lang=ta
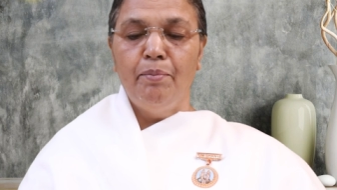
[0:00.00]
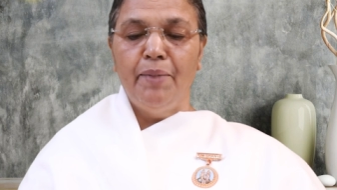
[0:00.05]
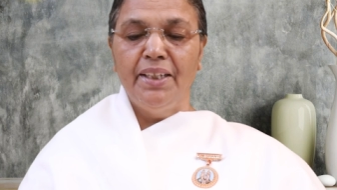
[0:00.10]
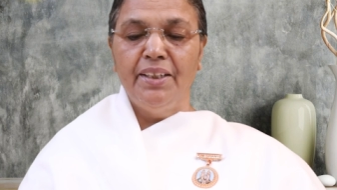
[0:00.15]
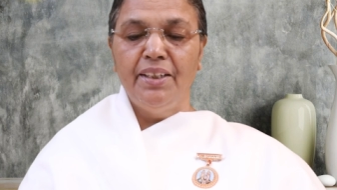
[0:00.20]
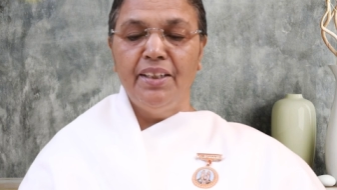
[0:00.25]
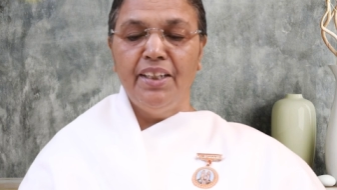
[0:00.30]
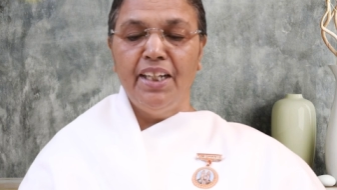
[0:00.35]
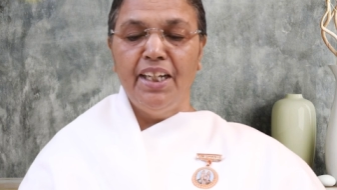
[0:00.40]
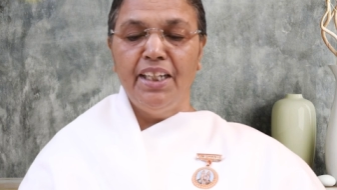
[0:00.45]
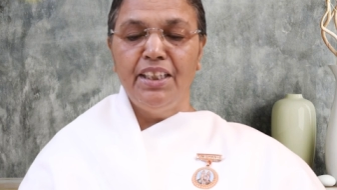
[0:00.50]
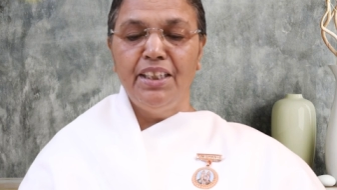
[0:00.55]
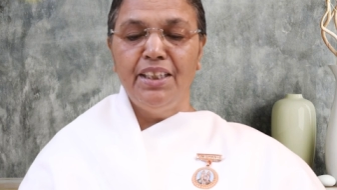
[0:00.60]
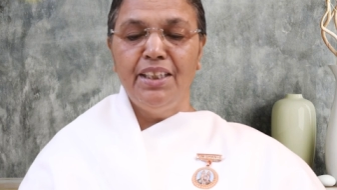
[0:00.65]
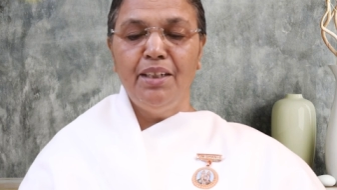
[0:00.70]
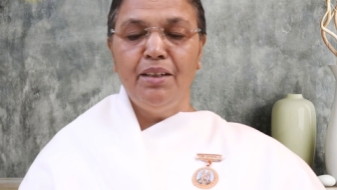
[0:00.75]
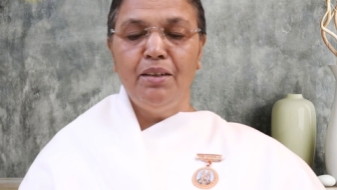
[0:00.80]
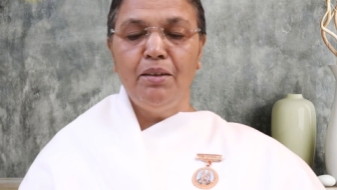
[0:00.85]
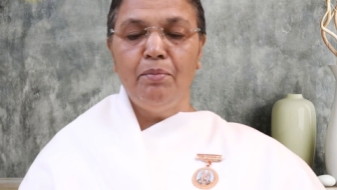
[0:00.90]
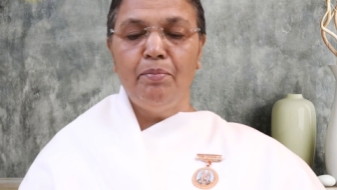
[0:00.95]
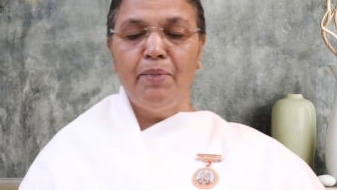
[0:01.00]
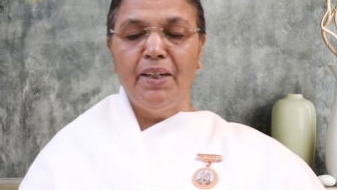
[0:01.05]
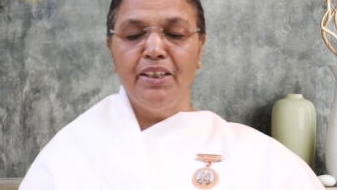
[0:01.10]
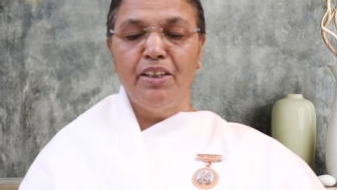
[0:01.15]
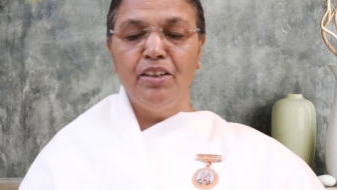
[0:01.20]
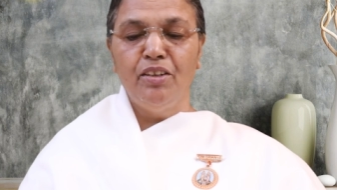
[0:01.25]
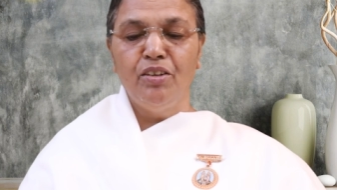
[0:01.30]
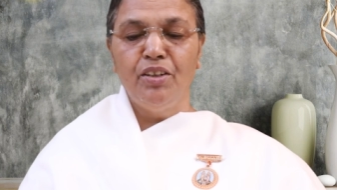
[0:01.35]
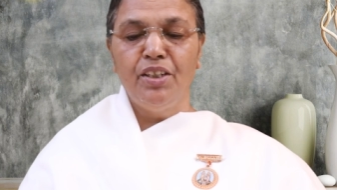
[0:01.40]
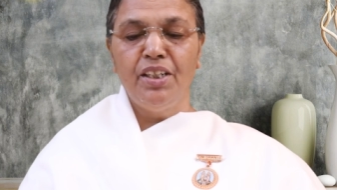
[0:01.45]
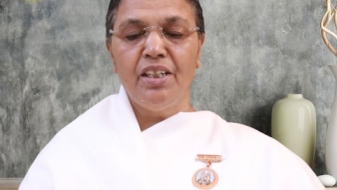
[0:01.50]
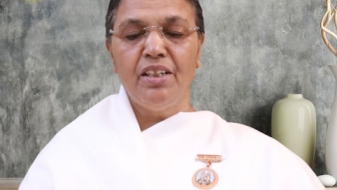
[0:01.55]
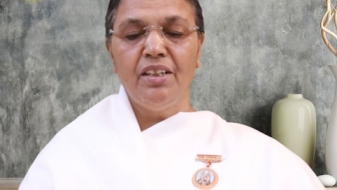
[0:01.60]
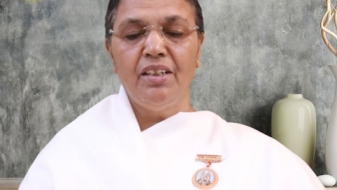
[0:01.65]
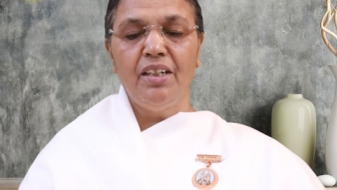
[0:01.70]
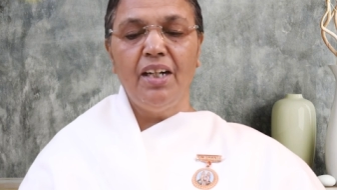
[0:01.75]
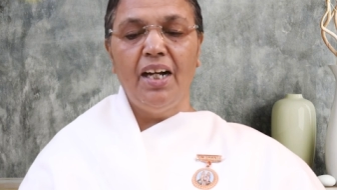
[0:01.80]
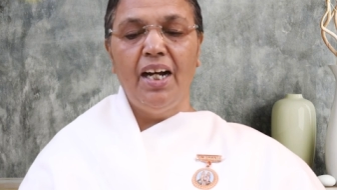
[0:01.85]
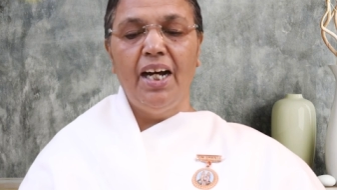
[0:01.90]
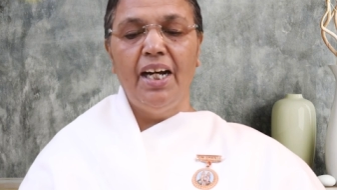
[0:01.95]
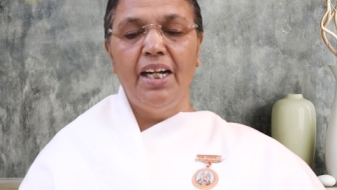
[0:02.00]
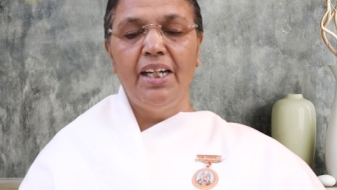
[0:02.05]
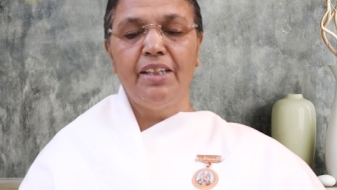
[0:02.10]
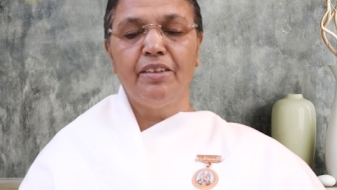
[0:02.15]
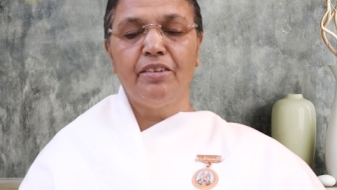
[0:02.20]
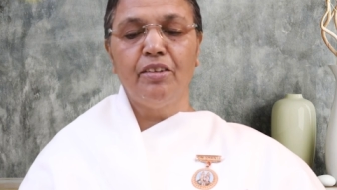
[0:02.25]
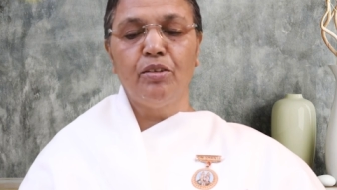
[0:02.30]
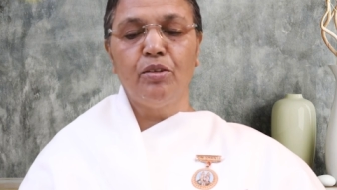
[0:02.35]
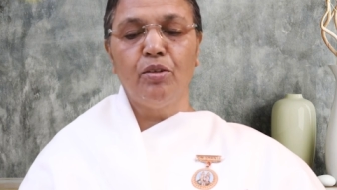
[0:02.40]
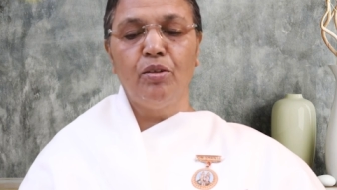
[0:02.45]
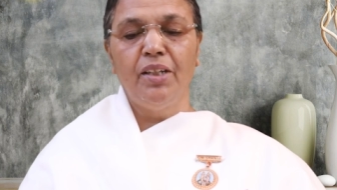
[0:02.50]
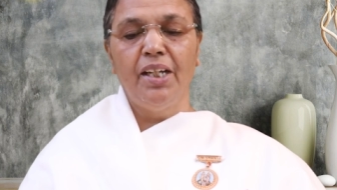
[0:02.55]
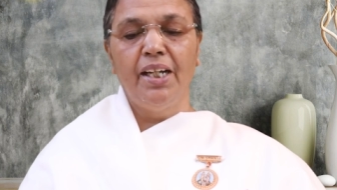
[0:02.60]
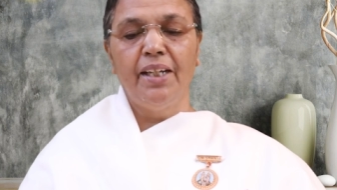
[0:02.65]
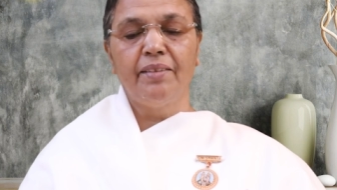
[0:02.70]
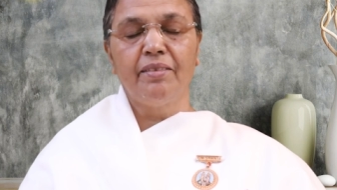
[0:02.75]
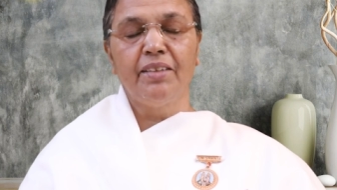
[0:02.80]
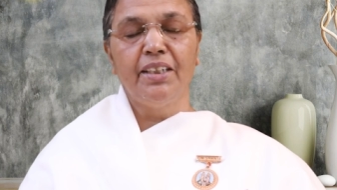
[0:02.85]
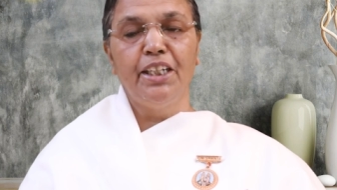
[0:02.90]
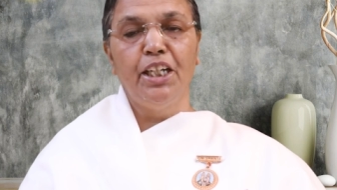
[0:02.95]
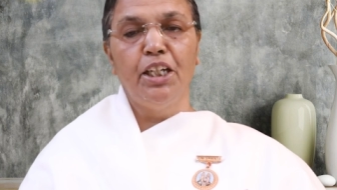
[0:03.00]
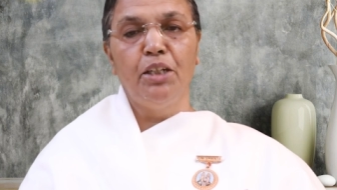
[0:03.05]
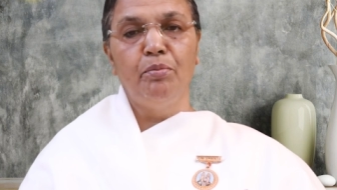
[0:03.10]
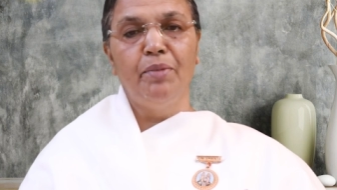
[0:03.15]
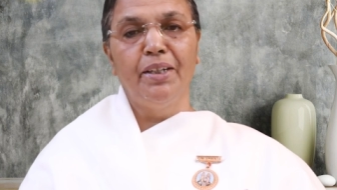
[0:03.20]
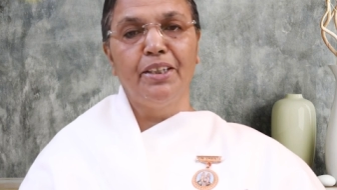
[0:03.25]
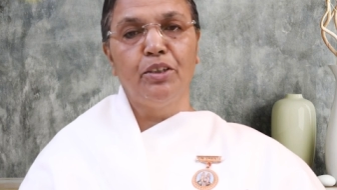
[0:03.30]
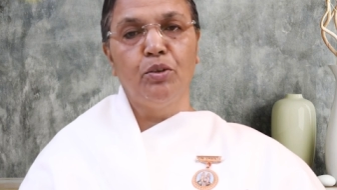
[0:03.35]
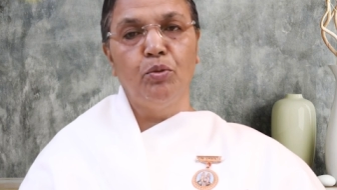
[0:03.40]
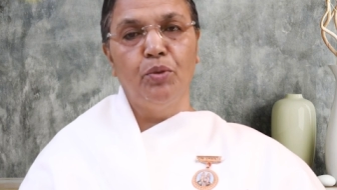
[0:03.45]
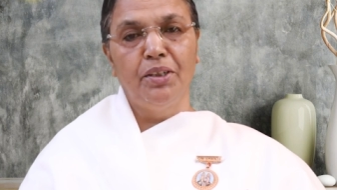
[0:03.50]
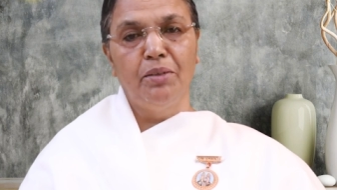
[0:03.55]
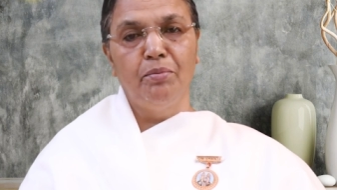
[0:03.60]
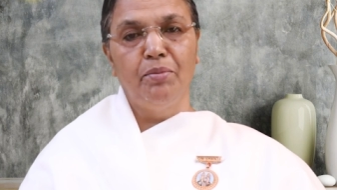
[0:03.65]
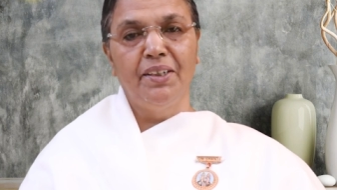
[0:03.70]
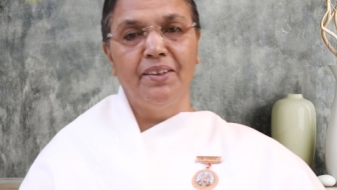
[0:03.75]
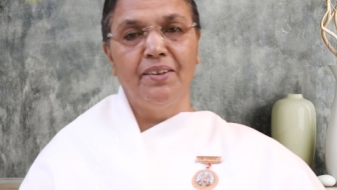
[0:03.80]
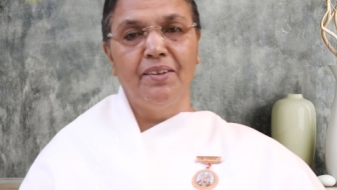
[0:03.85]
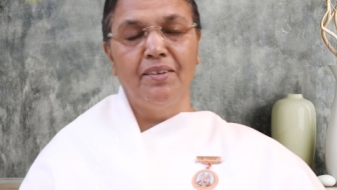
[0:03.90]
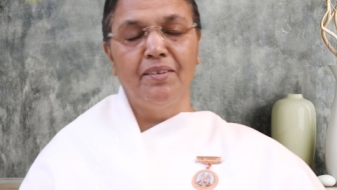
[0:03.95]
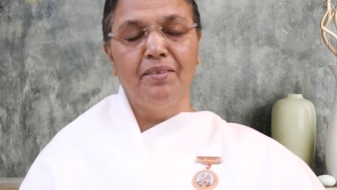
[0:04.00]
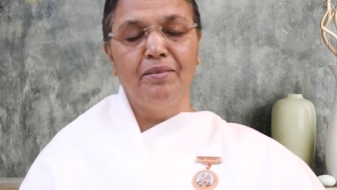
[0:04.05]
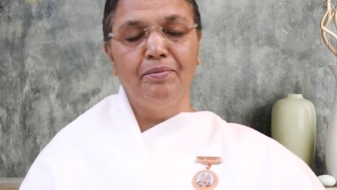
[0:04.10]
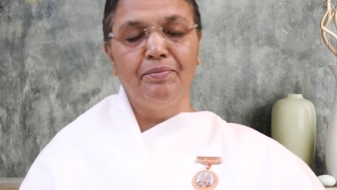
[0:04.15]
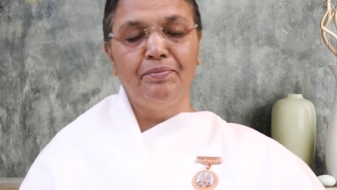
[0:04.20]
பதினைந்து பதினொன்று ஆயிரத்தி தொள்ளாயிரத்தி எண்பத்தி ஒன்பது